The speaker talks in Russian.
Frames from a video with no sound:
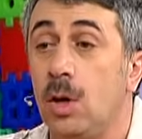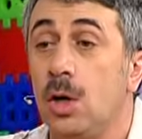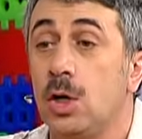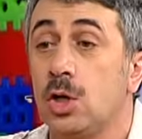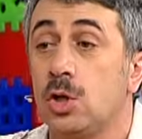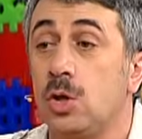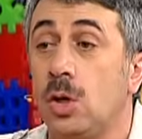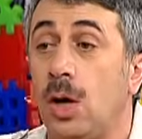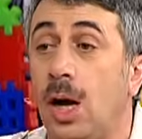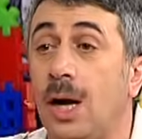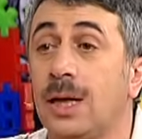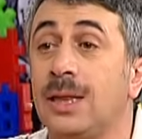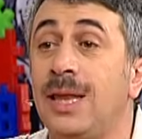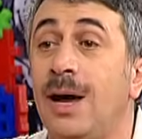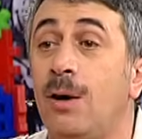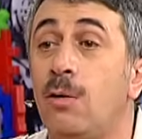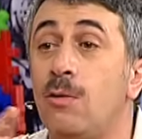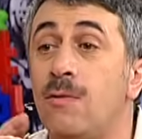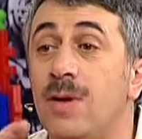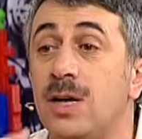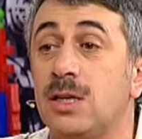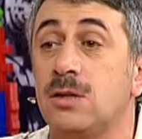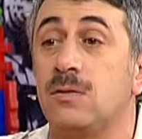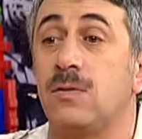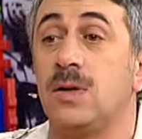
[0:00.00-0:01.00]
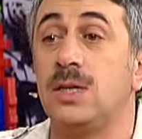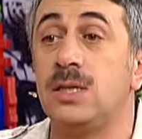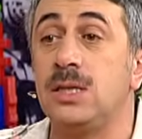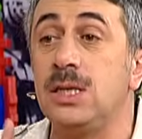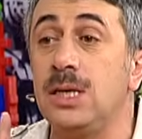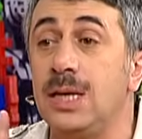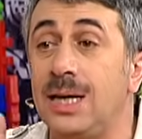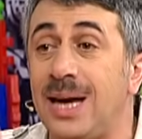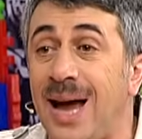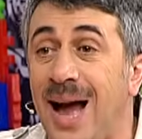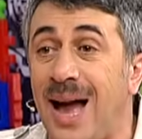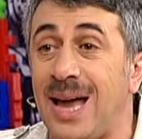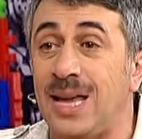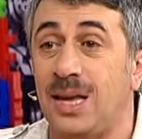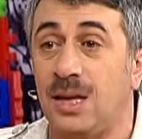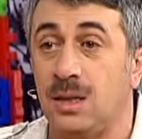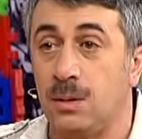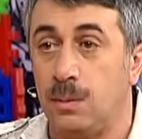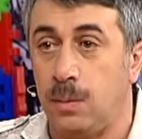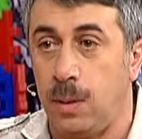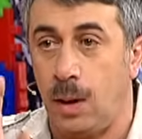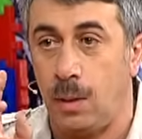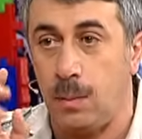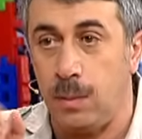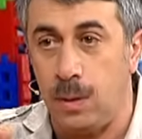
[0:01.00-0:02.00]
Что когда у вас возникают
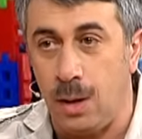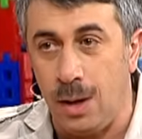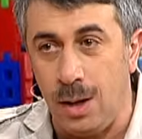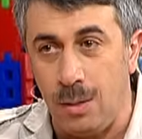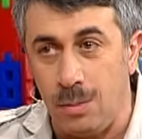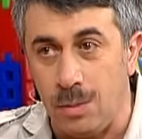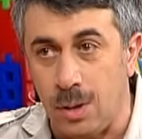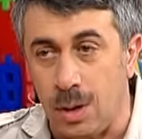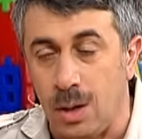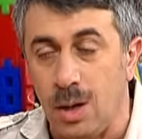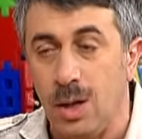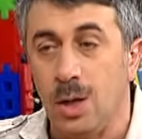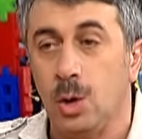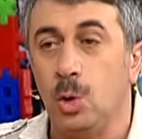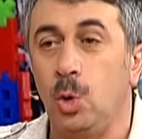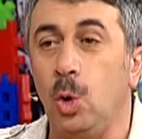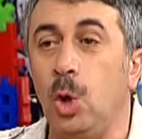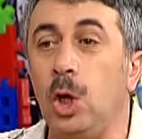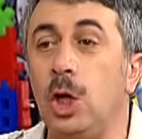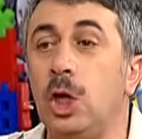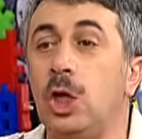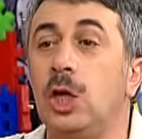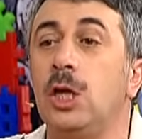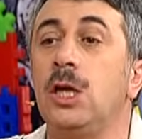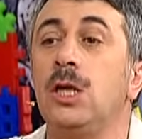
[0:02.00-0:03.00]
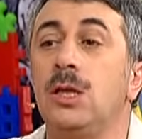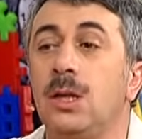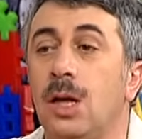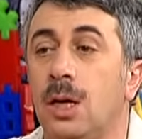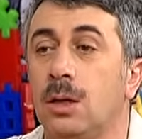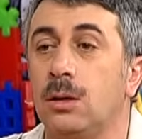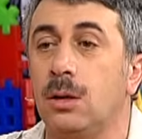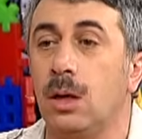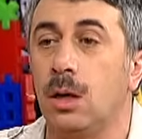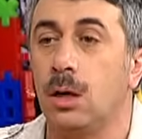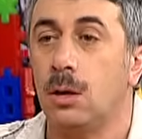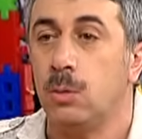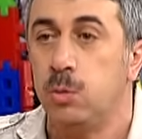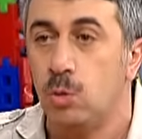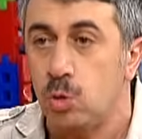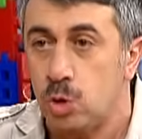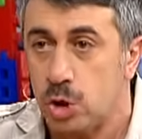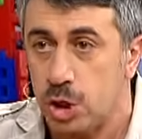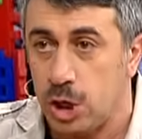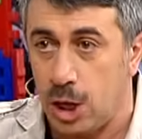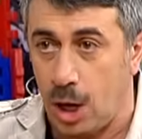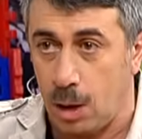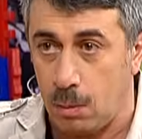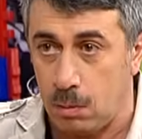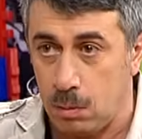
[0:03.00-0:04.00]
проблемы, то идти надо к
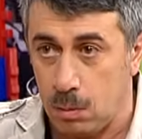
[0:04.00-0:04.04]
мужьям.